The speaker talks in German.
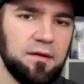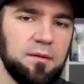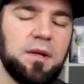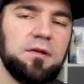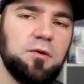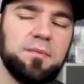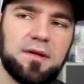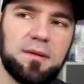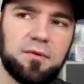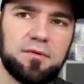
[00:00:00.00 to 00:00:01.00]
Na, bei der Top
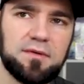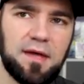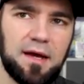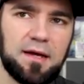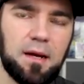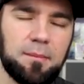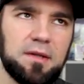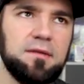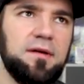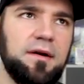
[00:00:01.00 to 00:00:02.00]
Trainer Box, ja, kann
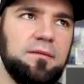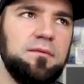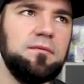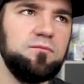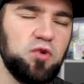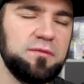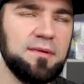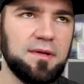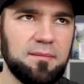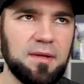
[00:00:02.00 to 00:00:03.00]
man sagen, dass
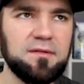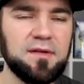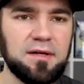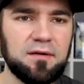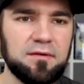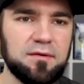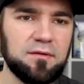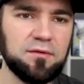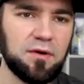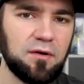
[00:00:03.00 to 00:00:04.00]
man da mal einen 10er oder
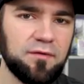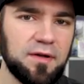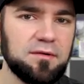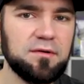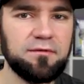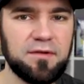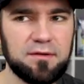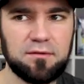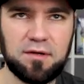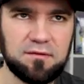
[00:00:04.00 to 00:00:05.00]
so drauflegt oder
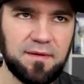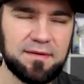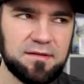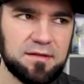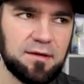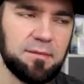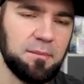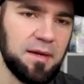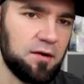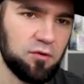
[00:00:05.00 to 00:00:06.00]
vielleicht sogar 20, aber
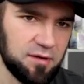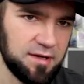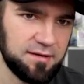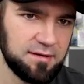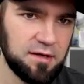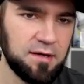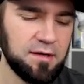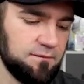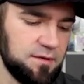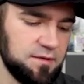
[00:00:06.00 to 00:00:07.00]
mehr auch nicht,
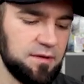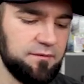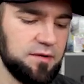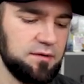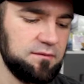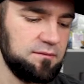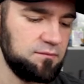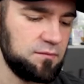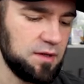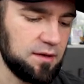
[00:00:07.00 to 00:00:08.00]
weil es einfach ein
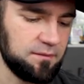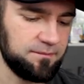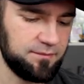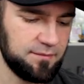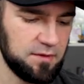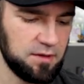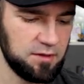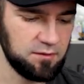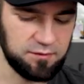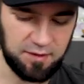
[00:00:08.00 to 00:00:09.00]
ja,
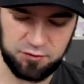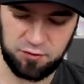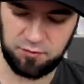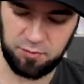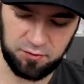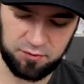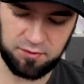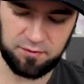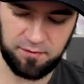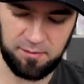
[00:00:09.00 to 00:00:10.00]
sehr schönes Produkt
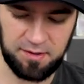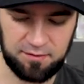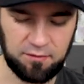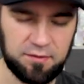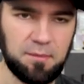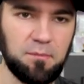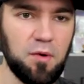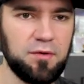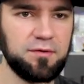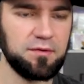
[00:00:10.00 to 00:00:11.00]
ist und wenn man das ausgeben
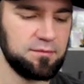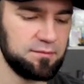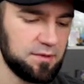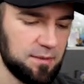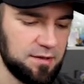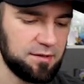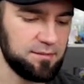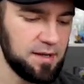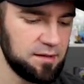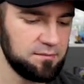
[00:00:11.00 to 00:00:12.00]
möchte, kann man das
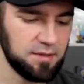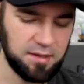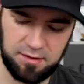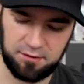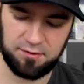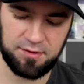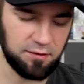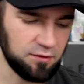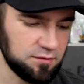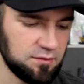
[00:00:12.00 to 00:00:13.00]
machen. Man kann natürlich
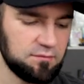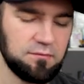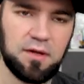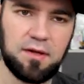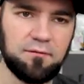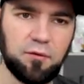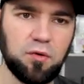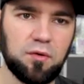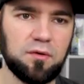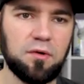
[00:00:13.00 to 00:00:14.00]
auch irgendwo
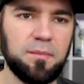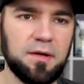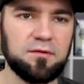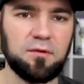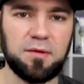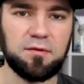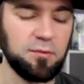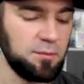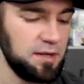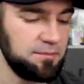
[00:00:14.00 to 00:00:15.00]
gucken, ob man das nochmal zum
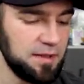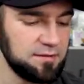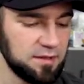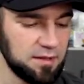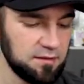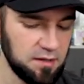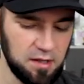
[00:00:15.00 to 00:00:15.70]
normalen Preis kriegt.